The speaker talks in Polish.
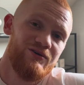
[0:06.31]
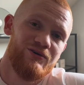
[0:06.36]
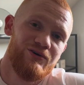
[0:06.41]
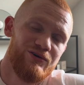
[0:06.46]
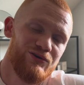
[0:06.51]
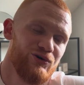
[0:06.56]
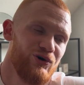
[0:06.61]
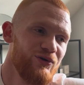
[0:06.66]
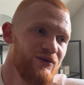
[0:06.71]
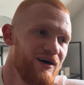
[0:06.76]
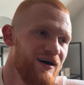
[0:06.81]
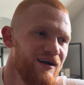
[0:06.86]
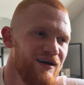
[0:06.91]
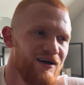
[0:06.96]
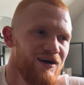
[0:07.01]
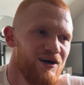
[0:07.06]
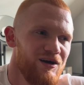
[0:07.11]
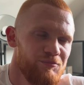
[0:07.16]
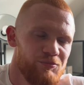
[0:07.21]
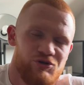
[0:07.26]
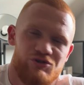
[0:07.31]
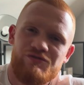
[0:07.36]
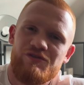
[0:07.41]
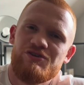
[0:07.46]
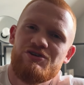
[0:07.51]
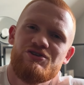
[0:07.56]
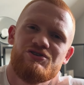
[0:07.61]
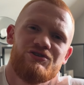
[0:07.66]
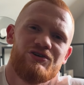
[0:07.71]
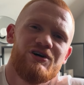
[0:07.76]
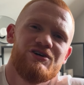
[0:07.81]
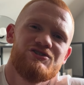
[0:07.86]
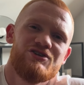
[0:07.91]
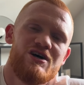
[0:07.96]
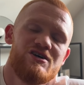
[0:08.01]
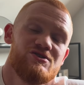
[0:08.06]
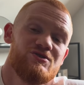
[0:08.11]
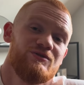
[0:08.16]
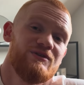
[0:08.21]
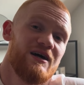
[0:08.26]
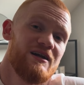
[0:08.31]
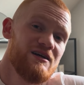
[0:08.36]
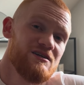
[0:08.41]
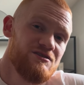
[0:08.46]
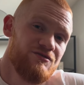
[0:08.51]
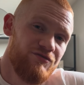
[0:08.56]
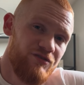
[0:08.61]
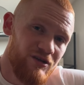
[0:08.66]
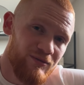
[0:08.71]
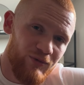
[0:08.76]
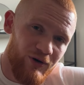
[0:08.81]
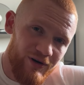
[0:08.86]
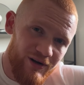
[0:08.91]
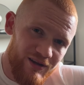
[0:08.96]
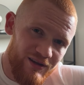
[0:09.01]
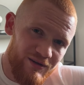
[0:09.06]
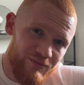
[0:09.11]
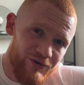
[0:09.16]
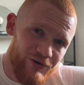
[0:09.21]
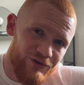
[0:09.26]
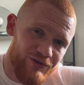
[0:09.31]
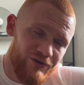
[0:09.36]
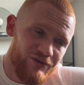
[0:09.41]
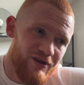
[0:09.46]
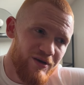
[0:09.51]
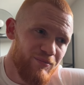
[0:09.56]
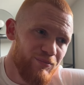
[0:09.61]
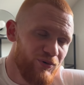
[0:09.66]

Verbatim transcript: Ortona. Poświęcić trochę czasu i nagrać film o Randy Ortonie,